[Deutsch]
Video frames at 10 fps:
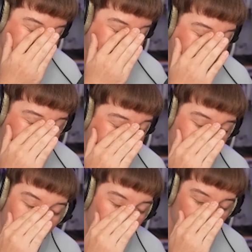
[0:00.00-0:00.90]
Das war gar
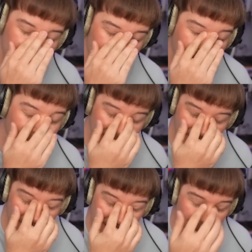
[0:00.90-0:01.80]
nicht mehr horizontal, das
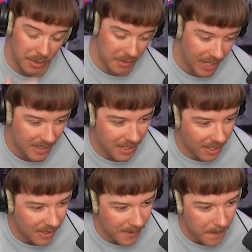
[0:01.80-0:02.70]
war wirklich nur noch vertikal.